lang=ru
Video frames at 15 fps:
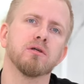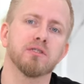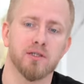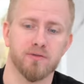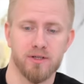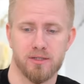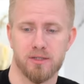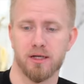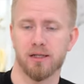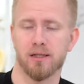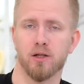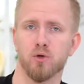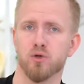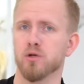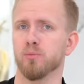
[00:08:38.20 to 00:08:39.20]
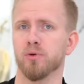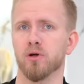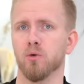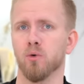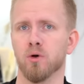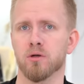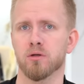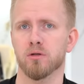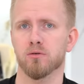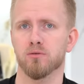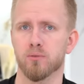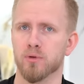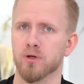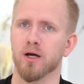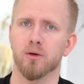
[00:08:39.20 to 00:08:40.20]
И, соответственно, когда люди приходят,
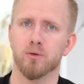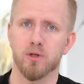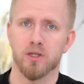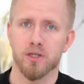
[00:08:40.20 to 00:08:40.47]
выбирают